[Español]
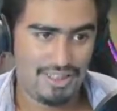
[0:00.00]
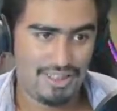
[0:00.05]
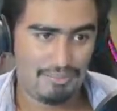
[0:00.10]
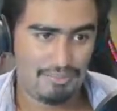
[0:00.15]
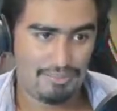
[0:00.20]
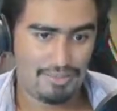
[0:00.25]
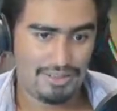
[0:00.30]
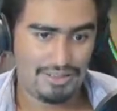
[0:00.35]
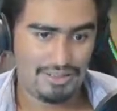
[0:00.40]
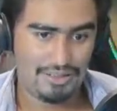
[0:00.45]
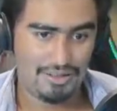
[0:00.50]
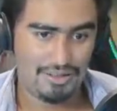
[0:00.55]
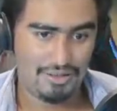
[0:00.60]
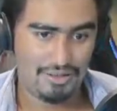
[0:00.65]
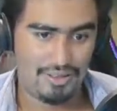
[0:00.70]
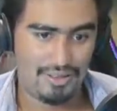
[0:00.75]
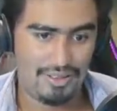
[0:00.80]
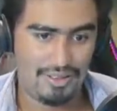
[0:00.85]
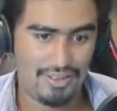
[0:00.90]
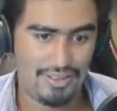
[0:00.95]
a
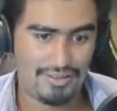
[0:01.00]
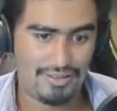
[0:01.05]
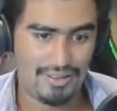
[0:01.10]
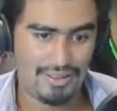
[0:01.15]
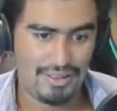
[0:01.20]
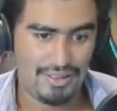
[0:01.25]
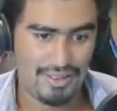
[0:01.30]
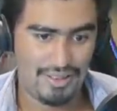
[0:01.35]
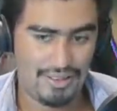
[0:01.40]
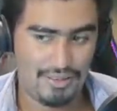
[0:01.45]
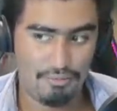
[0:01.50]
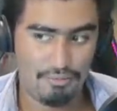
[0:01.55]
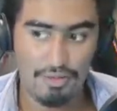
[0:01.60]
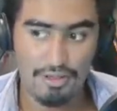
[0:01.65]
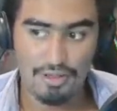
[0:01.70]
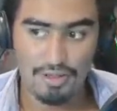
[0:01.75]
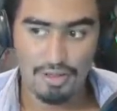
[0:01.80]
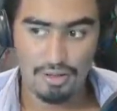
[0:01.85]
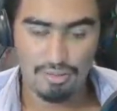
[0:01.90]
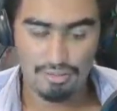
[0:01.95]
presionar la tecla de
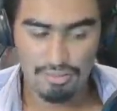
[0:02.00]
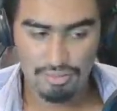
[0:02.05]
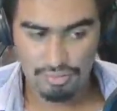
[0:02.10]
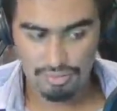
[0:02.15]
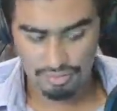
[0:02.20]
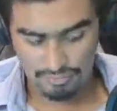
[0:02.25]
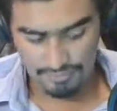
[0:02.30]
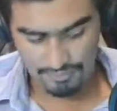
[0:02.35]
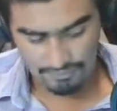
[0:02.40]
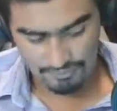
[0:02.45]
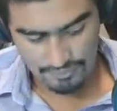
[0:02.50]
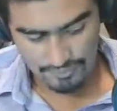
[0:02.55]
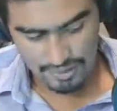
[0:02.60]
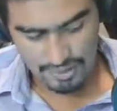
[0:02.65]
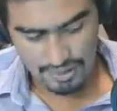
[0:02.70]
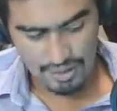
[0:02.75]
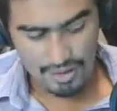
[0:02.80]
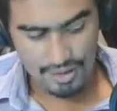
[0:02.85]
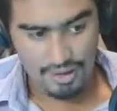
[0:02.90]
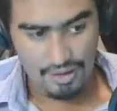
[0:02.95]
Windows
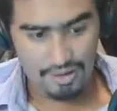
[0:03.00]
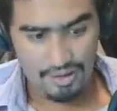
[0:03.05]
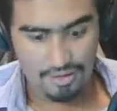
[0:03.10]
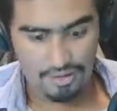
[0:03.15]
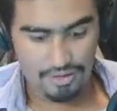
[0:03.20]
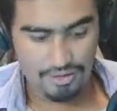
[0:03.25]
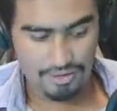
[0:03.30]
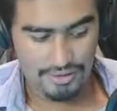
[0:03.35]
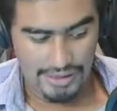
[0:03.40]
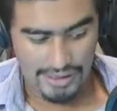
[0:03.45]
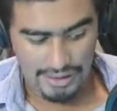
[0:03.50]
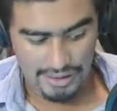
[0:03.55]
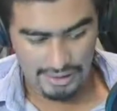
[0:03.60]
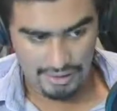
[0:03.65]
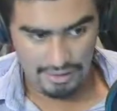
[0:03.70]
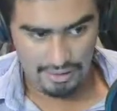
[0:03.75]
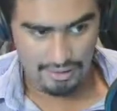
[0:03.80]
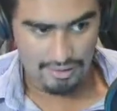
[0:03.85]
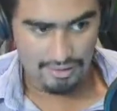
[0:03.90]
no salga